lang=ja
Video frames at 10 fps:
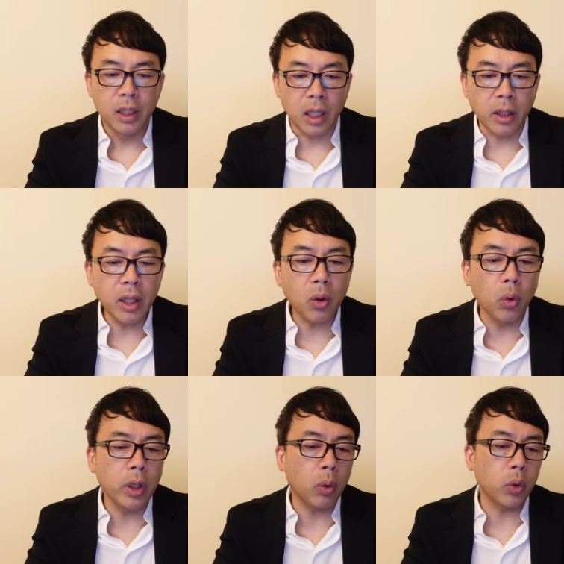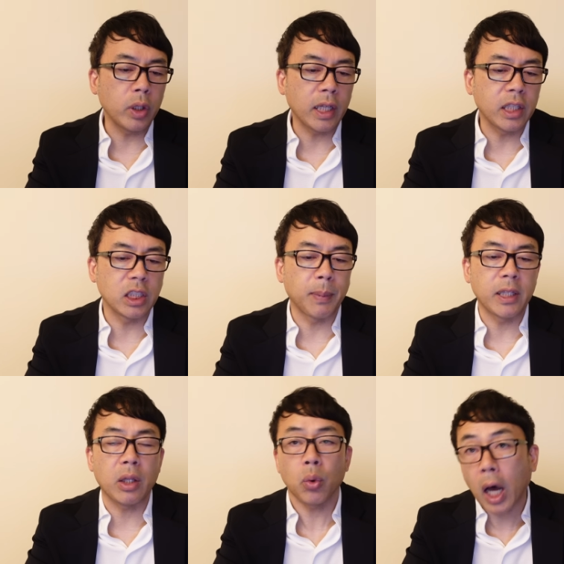なんでこんなことになってし
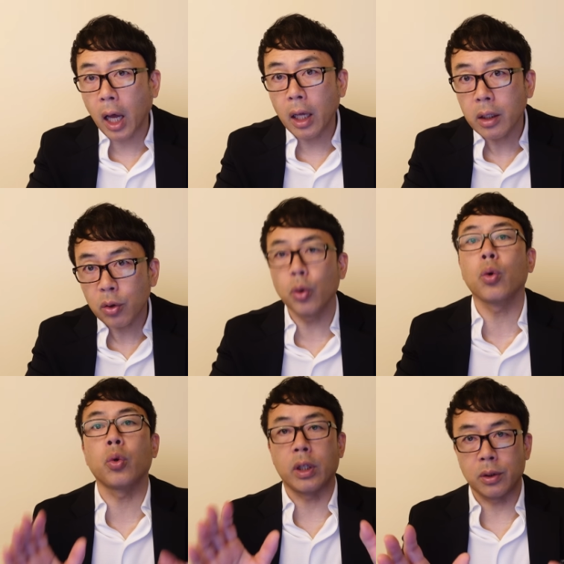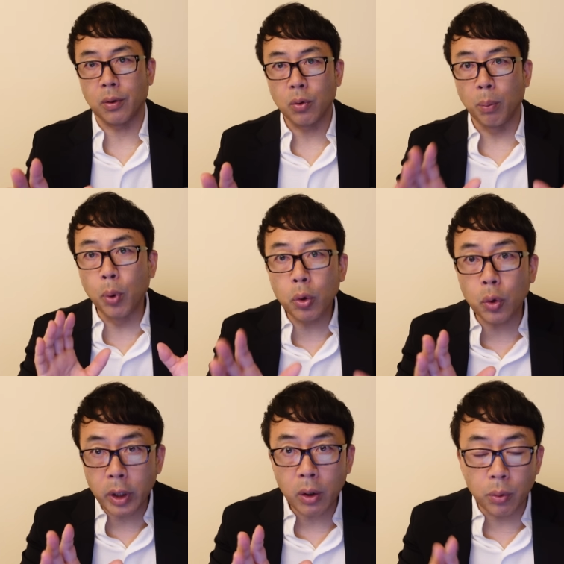まったのか。ということなんですよ。これ冒
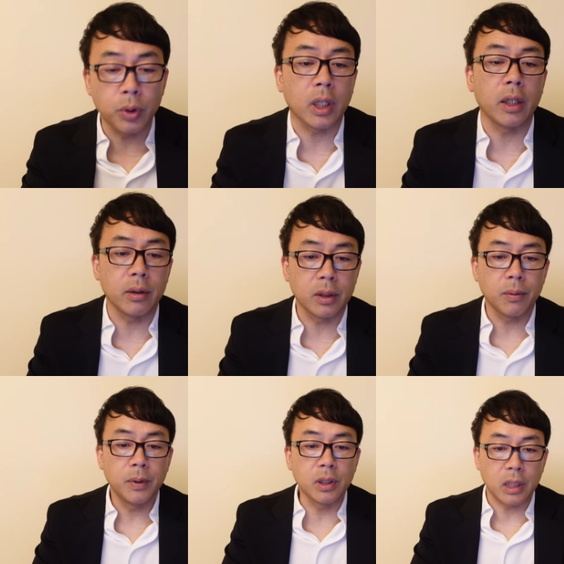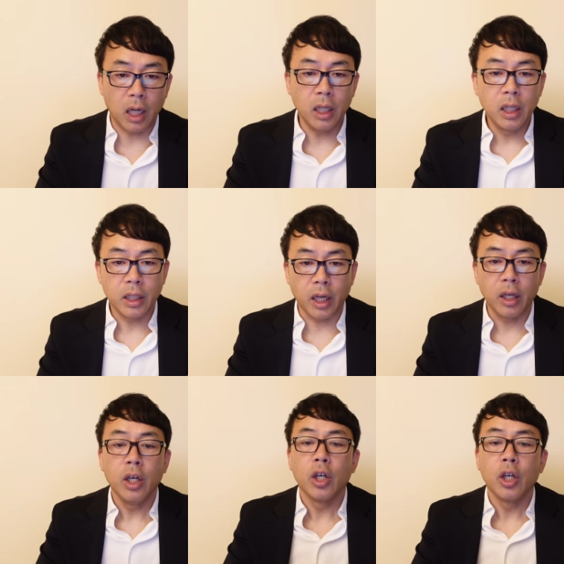頭ね、こういう風に書いてるんですよ。いいですかね。